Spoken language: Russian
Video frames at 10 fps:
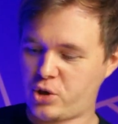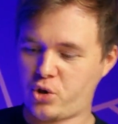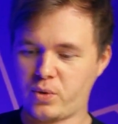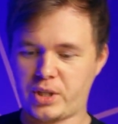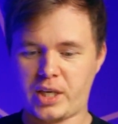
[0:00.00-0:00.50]

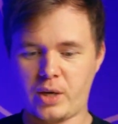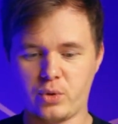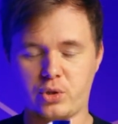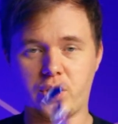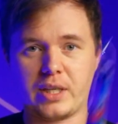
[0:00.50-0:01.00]
еще вот такие
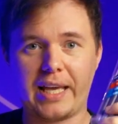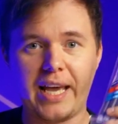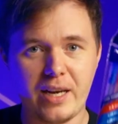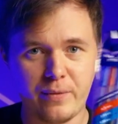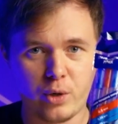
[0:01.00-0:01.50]
вот
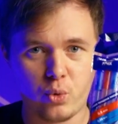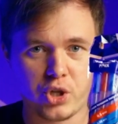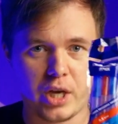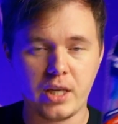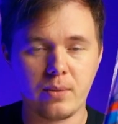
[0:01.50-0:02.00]
гелевые
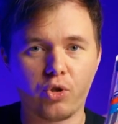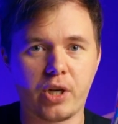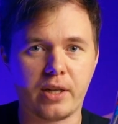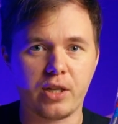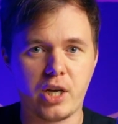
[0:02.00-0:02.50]
ручки, они
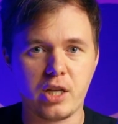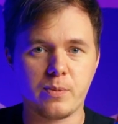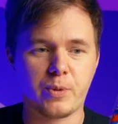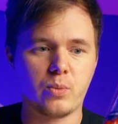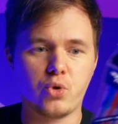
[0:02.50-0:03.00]
немножко отличаются,
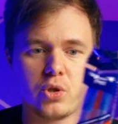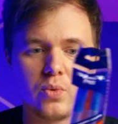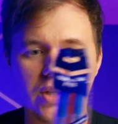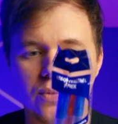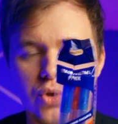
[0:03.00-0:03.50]
потому что у
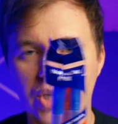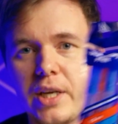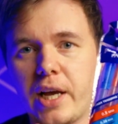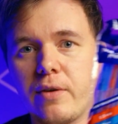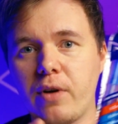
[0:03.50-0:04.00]
них внутри
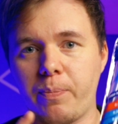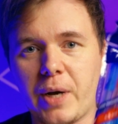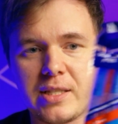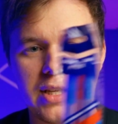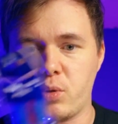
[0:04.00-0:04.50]
гелевая
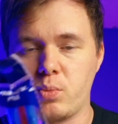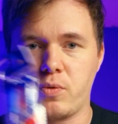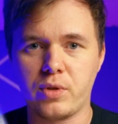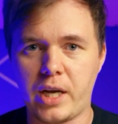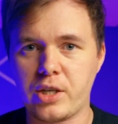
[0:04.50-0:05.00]
паста. Я думаю,
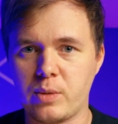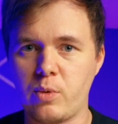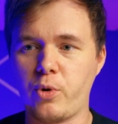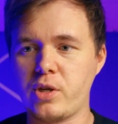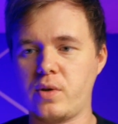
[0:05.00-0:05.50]
вы также ими
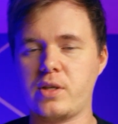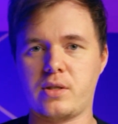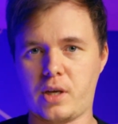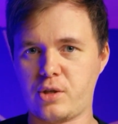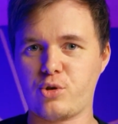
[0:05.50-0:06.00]
пользовались,
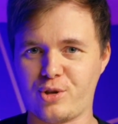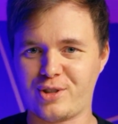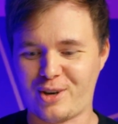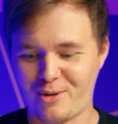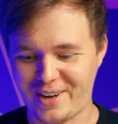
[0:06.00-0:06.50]
знаете, что это
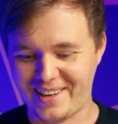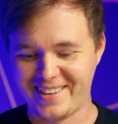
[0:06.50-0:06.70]
такое.